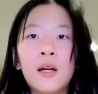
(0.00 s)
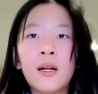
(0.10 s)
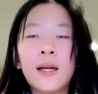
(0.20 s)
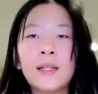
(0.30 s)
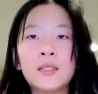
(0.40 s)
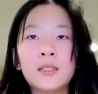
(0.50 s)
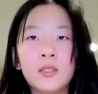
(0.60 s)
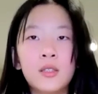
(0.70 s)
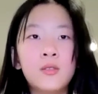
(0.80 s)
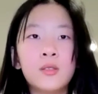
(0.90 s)
而开始
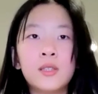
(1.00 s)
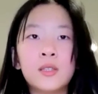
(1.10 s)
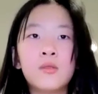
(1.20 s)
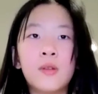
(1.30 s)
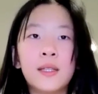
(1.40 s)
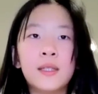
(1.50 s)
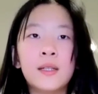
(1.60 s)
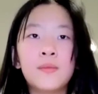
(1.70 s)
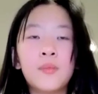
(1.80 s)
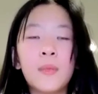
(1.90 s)
哲学思维
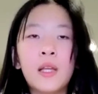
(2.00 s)
的。